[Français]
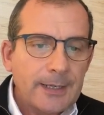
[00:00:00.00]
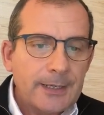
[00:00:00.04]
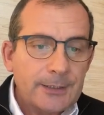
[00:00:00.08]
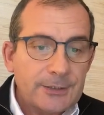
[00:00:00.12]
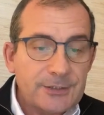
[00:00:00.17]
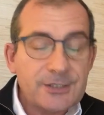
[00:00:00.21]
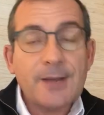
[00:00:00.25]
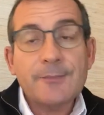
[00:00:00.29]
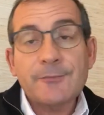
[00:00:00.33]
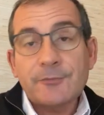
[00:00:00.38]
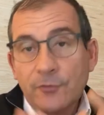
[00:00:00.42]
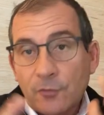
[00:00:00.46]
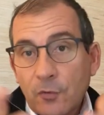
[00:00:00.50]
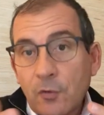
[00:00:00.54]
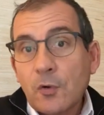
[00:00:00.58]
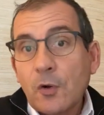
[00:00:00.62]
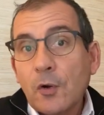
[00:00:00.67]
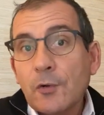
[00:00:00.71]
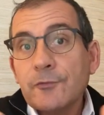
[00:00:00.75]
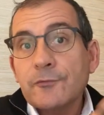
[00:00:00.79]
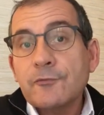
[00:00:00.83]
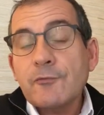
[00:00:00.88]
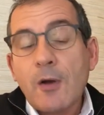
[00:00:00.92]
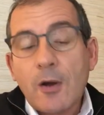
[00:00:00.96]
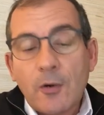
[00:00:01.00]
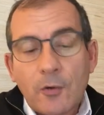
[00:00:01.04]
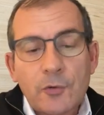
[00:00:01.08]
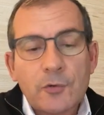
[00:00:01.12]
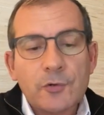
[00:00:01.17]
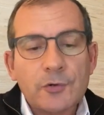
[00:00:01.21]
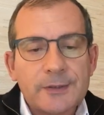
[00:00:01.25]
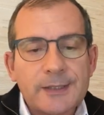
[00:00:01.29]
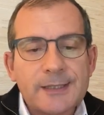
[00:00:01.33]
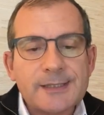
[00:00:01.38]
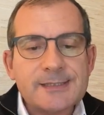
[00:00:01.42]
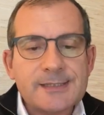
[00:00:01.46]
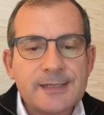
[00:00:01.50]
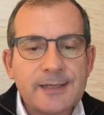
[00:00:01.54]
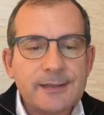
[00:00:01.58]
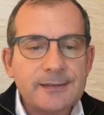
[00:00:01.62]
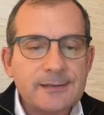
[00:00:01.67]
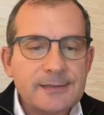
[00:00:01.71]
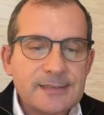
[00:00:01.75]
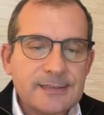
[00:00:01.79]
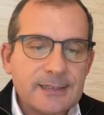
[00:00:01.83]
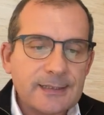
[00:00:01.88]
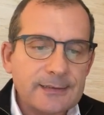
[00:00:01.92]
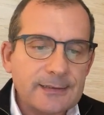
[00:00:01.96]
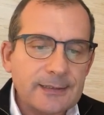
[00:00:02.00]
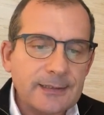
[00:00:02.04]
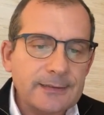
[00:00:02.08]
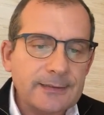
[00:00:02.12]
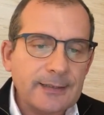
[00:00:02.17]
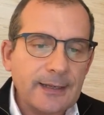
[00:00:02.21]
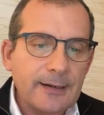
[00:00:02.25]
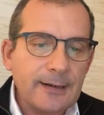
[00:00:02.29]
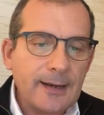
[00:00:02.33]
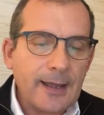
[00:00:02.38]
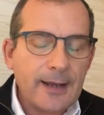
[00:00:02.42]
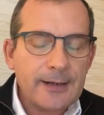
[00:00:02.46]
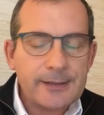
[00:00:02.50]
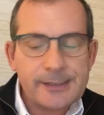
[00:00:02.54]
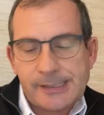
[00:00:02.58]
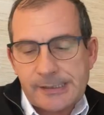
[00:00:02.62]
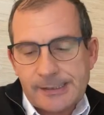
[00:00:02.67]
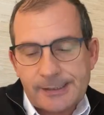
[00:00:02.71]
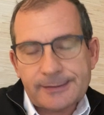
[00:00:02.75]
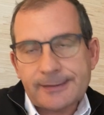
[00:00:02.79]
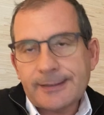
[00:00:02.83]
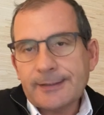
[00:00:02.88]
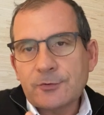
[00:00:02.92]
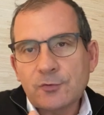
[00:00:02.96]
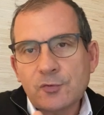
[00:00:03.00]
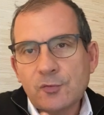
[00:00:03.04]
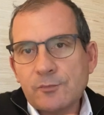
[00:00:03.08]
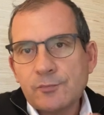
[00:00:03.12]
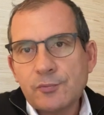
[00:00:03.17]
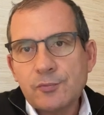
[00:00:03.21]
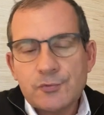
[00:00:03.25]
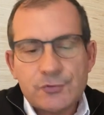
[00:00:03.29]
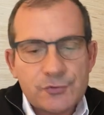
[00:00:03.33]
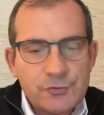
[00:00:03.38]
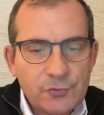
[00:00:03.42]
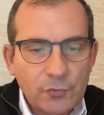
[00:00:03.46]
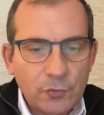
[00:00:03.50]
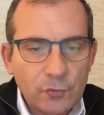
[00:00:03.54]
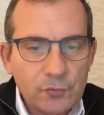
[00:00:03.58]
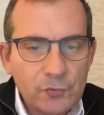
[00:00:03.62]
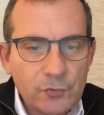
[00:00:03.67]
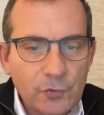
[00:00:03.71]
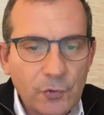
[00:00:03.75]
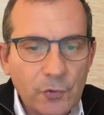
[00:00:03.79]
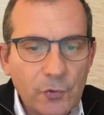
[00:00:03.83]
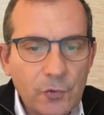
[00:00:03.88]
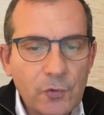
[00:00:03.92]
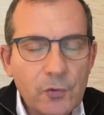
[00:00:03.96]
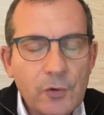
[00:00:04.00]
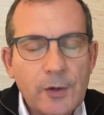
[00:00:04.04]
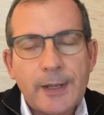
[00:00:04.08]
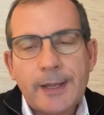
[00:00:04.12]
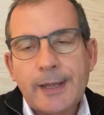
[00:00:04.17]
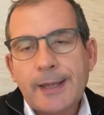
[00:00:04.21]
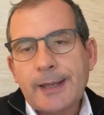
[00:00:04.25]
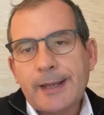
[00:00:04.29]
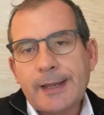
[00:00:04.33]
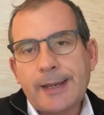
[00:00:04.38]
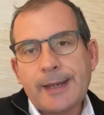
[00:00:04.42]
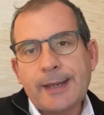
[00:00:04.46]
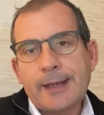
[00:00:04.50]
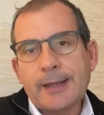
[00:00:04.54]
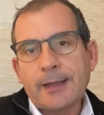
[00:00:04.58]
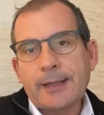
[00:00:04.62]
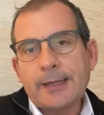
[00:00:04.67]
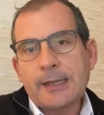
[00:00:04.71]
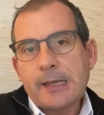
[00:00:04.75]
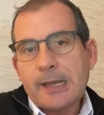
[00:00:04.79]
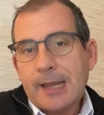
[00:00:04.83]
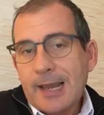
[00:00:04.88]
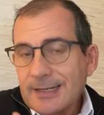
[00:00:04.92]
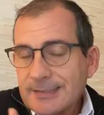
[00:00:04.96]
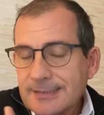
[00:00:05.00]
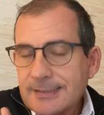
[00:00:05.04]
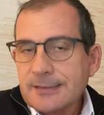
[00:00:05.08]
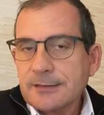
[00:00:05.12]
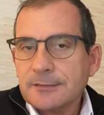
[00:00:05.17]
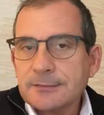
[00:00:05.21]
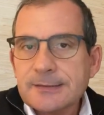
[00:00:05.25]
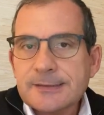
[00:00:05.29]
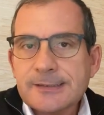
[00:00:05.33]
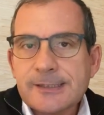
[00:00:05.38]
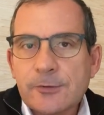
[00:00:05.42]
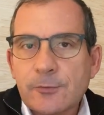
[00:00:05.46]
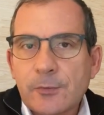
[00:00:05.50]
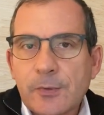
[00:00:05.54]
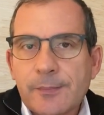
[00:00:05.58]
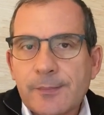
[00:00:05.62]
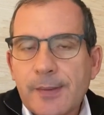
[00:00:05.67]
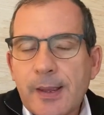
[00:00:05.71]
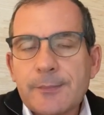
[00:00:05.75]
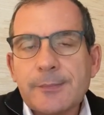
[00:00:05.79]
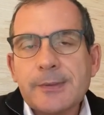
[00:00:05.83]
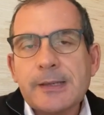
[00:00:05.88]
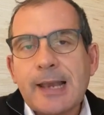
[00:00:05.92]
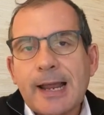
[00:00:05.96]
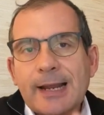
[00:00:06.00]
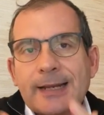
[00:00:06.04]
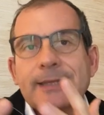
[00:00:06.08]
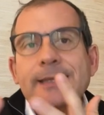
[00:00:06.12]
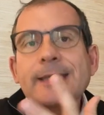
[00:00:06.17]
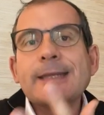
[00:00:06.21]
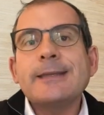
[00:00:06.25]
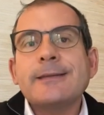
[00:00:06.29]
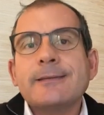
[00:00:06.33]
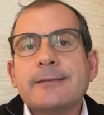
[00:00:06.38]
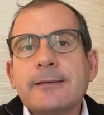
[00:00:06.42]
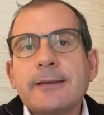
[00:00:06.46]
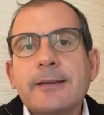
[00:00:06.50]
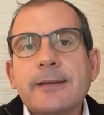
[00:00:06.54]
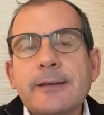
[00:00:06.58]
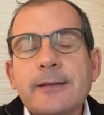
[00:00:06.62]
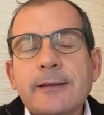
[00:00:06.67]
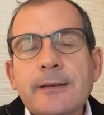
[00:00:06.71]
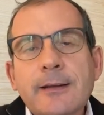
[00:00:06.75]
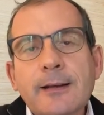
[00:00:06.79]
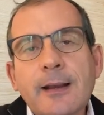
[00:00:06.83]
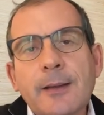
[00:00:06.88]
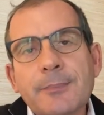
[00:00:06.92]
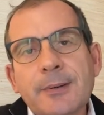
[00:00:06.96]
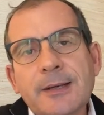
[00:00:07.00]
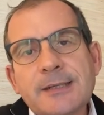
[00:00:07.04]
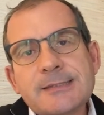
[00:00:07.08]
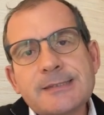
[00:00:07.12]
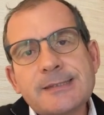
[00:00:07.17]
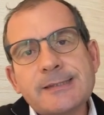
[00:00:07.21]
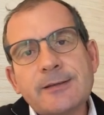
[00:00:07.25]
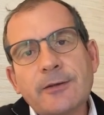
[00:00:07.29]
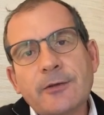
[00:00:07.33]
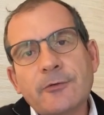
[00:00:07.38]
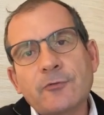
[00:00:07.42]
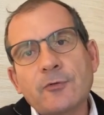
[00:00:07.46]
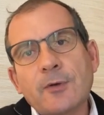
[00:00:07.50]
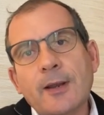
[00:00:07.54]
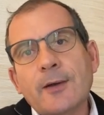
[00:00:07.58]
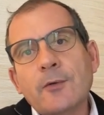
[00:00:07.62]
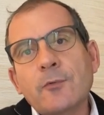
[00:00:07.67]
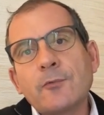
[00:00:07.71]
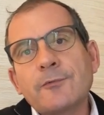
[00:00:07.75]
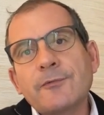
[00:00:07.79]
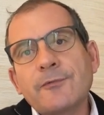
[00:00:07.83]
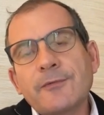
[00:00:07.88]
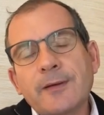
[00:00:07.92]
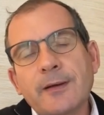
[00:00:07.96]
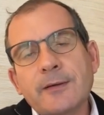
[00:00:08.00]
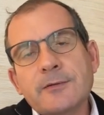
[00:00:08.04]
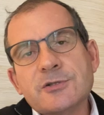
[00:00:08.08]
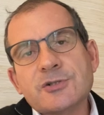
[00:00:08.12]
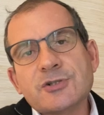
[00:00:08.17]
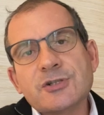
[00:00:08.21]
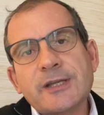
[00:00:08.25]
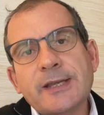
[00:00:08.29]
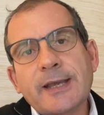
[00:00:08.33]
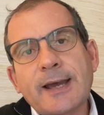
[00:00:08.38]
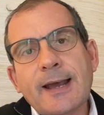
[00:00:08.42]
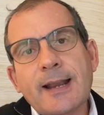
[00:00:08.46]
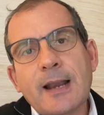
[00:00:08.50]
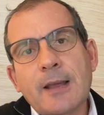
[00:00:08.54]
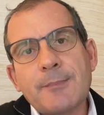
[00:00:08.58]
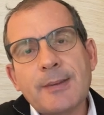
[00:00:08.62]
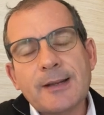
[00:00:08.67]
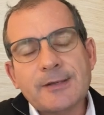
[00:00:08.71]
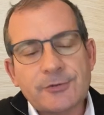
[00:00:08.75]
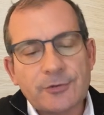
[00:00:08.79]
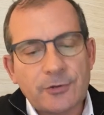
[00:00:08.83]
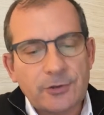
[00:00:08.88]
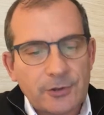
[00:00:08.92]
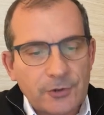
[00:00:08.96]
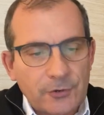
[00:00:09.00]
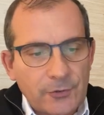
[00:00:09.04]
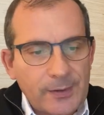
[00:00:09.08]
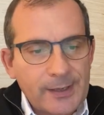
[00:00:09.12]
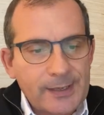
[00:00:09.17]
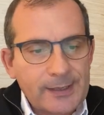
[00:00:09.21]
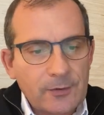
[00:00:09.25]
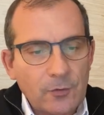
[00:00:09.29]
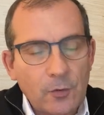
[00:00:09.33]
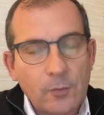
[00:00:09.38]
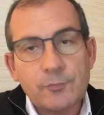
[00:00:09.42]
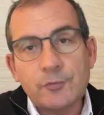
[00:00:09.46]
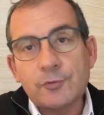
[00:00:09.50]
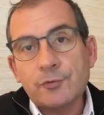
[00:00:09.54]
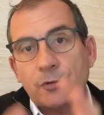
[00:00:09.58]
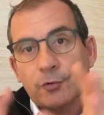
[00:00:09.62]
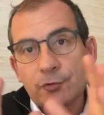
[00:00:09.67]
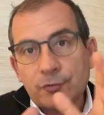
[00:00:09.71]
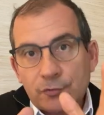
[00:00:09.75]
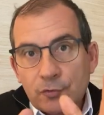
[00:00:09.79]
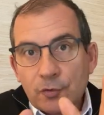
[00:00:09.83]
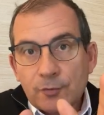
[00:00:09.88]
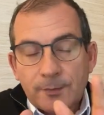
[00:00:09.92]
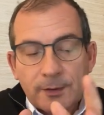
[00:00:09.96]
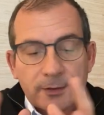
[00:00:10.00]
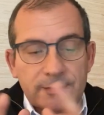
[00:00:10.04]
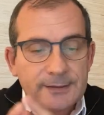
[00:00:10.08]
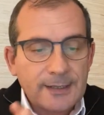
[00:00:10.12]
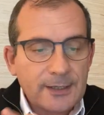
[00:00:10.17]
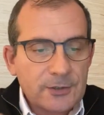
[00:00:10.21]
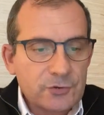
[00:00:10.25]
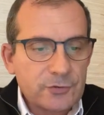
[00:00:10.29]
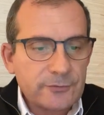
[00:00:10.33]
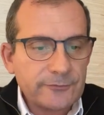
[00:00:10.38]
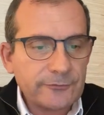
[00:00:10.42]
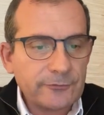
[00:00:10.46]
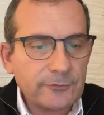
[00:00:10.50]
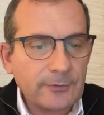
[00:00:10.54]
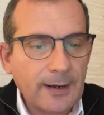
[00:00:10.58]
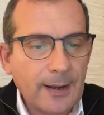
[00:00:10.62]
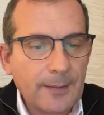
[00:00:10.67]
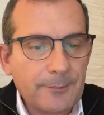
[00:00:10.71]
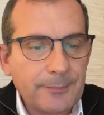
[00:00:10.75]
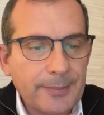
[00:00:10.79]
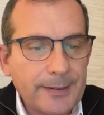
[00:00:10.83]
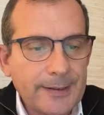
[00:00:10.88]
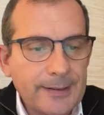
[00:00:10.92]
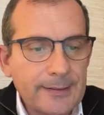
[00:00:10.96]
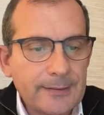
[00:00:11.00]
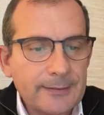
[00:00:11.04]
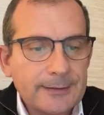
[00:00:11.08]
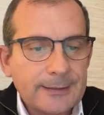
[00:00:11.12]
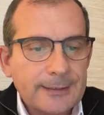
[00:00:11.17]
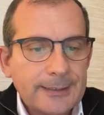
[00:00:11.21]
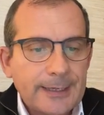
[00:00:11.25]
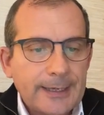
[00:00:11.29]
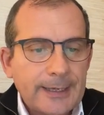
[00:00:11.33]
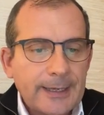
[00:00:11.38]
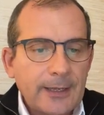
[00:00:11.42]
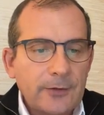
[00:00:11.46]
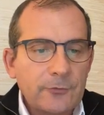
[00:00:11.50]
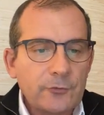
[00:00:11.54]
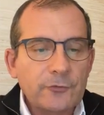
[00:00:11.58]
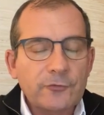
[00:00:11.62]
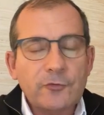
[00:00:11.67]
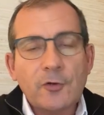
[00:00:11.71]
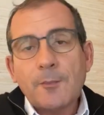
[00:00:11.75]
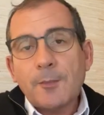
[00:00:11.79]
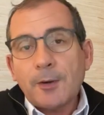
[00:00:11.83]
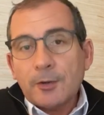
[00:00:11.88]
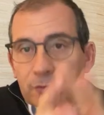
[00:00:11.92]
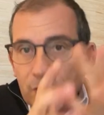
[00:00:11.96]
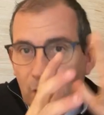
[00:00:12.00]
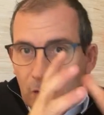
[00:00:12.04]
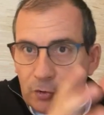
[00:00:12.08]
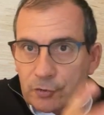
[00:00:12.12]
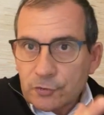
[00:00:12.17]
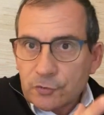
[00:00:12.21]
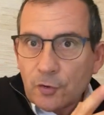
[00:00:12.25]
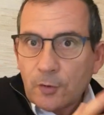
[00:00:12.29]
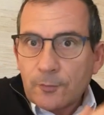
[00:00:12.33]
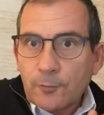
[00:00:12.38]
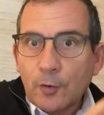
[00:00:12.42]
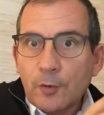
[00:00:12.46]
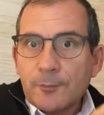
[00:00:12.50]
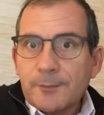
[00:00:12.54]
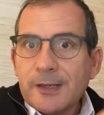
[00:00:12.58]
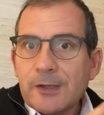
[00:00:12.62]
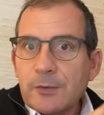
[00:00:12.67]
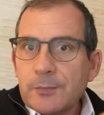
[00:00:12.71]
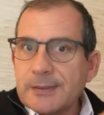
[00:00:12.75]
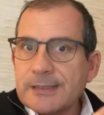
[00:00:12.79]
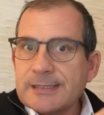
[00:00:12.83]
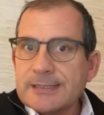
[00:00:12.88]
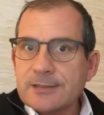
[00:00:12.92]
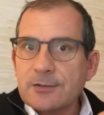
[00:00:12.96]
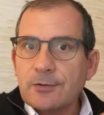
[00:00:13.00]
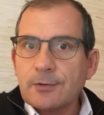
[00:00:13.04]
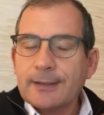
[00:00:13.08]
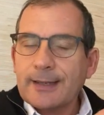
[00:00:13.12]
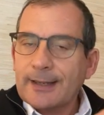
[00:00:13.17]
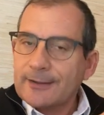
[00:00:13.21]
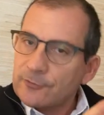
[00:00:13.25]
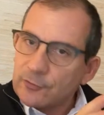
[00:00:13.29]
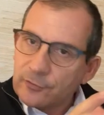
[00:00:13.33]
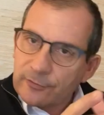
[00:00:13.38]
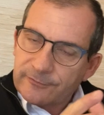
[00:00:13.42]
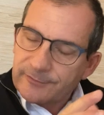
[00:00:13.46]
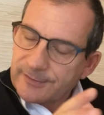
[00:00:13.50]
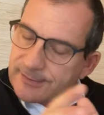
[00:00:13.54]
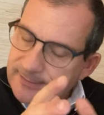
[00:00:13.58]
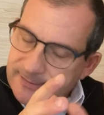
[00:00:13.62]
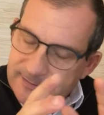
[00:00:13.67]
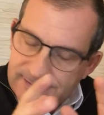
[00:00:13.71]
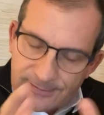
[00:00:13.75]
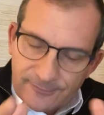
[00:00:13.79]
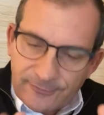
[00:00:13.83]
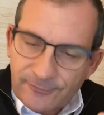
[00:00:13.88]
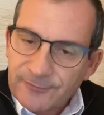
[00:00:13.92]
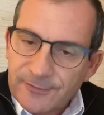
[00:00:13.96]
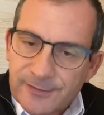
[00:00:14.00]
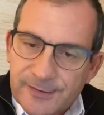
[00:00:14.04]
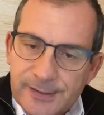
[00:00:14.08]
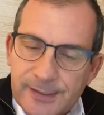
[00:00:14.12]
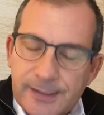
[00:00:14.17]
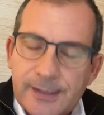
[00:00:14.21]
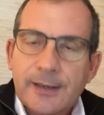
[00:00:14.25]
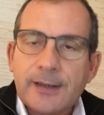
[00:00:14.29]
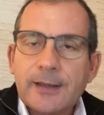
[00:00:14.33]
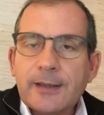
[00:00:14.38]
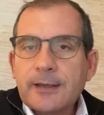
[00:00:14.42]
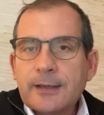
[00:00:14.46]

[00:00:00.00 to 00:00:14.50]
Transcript: James, encore une fois, reconnaissait cet état-là. Il était au bout du rouleau et il l'a senti lui-même. Il a quitté la présidence de la conférence générale à Battle Creek au bout de deux mandats, je vous le rappelle. Nous sommes en octobre 1880, c'est fini.